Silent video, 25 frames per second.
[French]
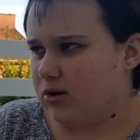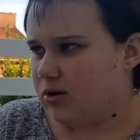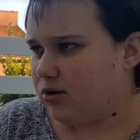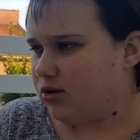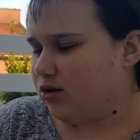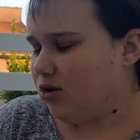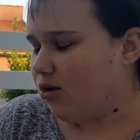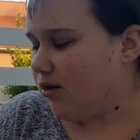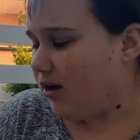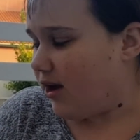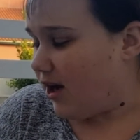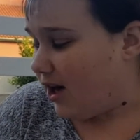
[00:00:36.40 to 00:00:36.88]

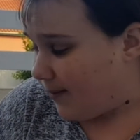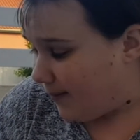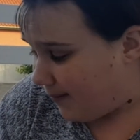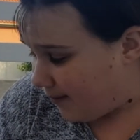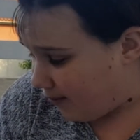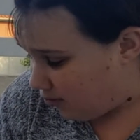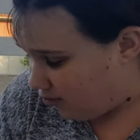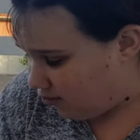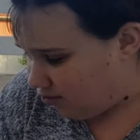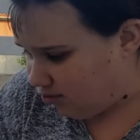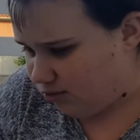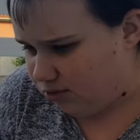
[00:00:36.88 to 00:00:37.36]
tant qu'elle n'a pas
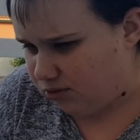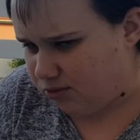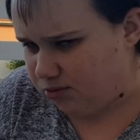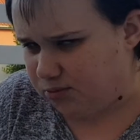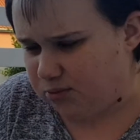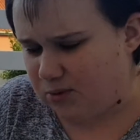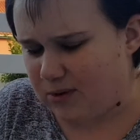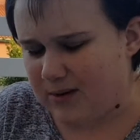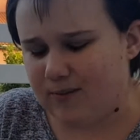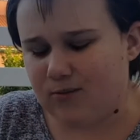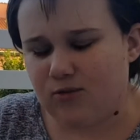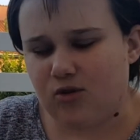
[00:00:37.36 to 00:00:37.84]
de
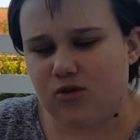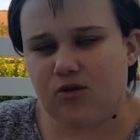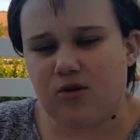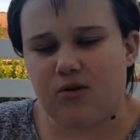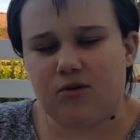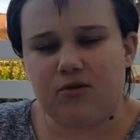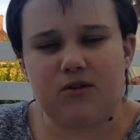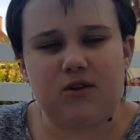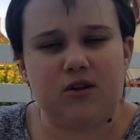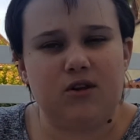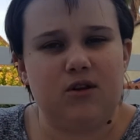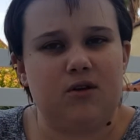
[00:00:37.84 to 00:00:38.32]
problème de
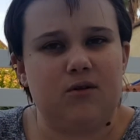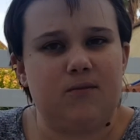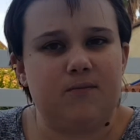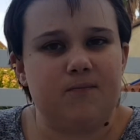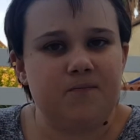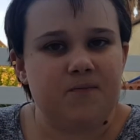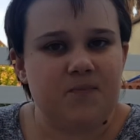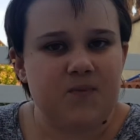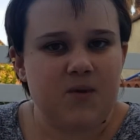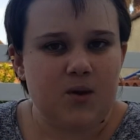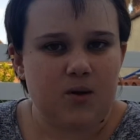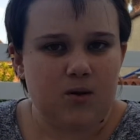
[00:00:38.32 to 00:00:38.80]
santé,
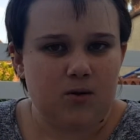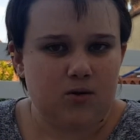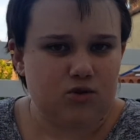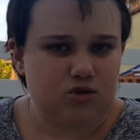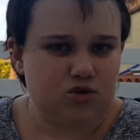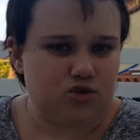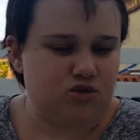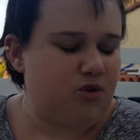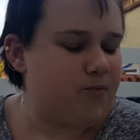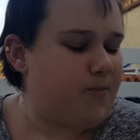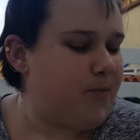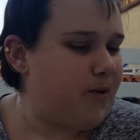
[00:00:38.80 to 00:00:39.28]

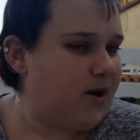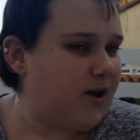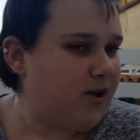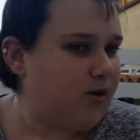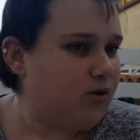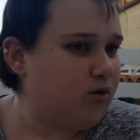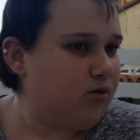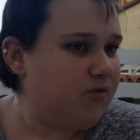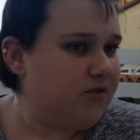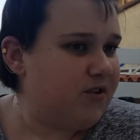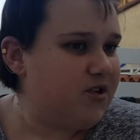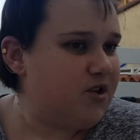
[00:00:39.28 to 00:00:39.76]
je vois pas
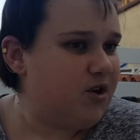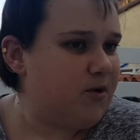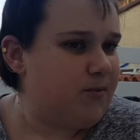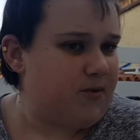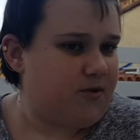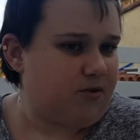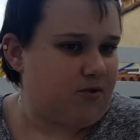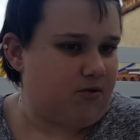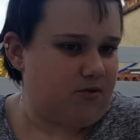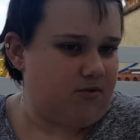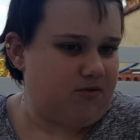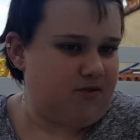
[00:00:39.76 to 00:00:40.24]
l'inconvénient
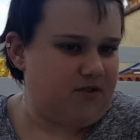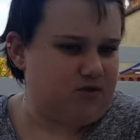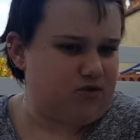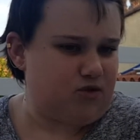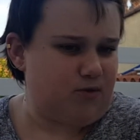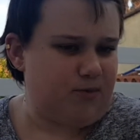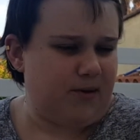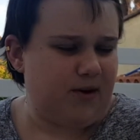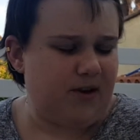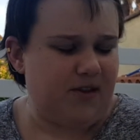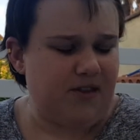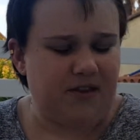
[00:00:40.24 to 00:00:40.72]
parce que, je
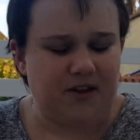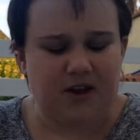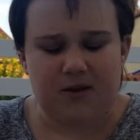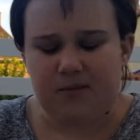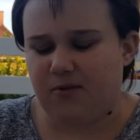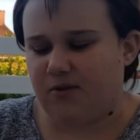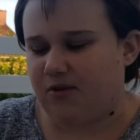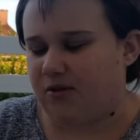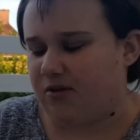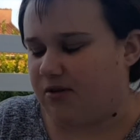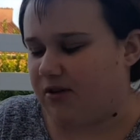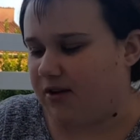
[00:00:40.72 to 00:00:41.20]
vois pas l'intérêt
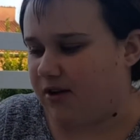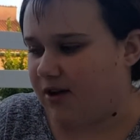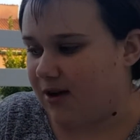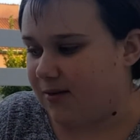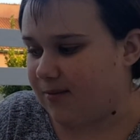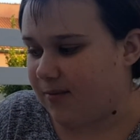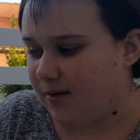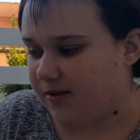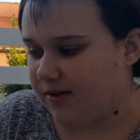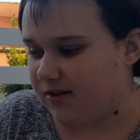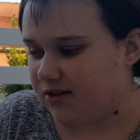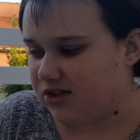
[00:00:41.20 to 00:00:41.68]
parce que c'est quand
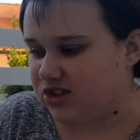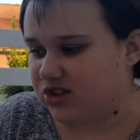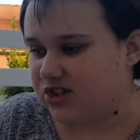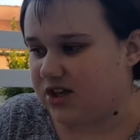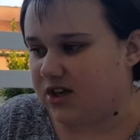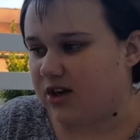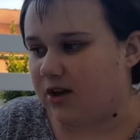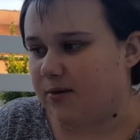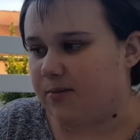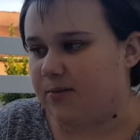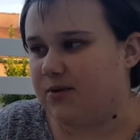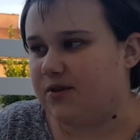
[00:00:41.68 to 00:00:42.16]
même assez
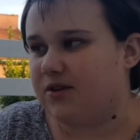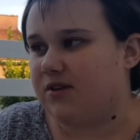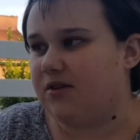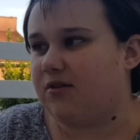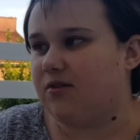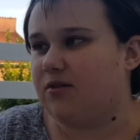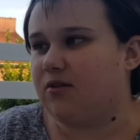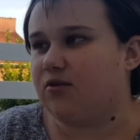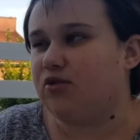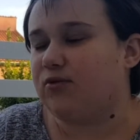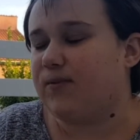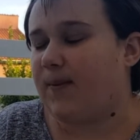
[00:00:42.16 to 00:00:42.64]
cher et puis
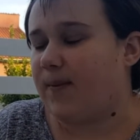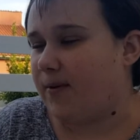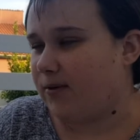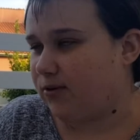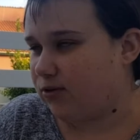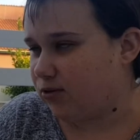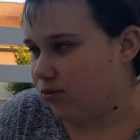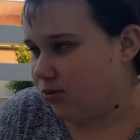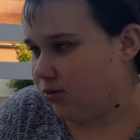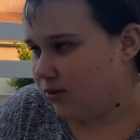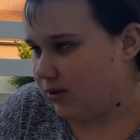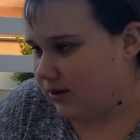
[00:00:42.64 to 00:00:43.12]
on en trouve pas
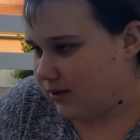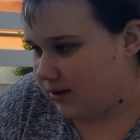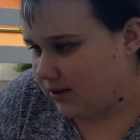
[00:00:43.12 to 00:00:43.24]
partout.